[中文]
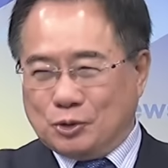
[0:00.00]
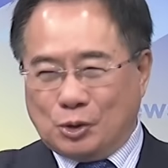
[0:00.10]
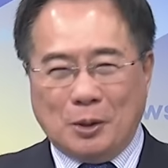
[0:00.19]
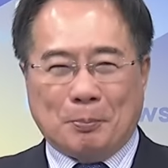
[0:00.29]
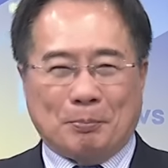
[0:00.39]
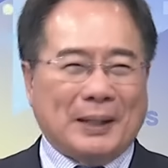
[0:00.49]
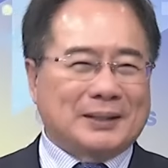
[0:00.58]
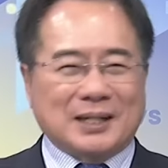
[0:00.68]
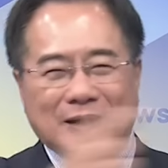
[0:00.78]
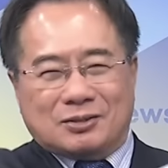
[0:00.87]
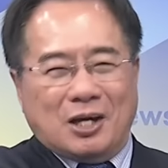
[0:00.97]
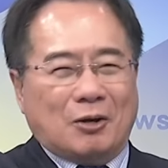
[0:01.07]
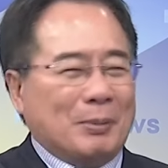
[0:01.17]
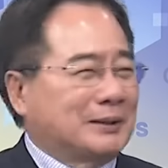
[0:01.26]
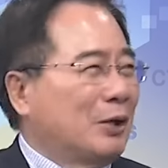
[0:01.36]
去啪嚓
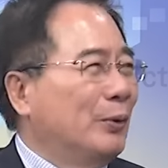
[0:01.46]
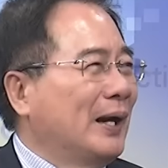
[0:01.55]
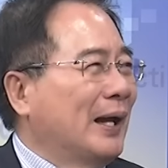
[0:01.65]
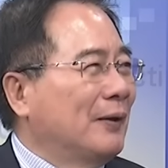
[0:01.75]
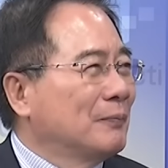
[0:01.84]
跳，马上回来。